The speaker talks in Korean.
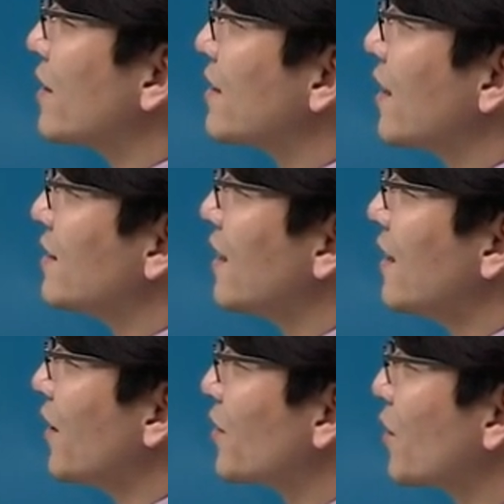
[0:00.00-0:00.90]
같은 게 이제
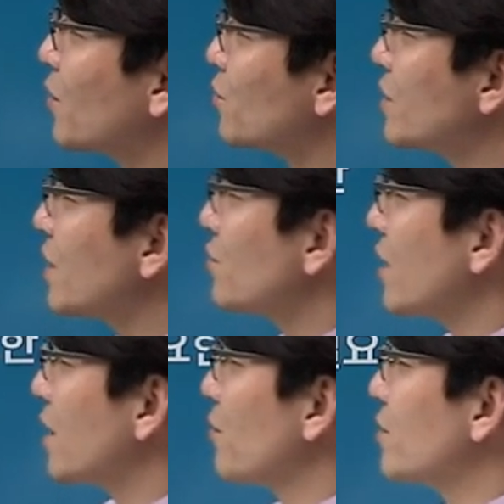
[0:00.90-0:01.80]
있네요. 그리고
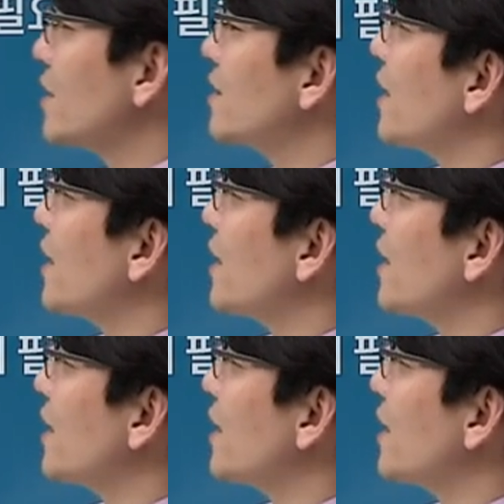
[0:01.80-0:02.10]
우체국이라는 명칭의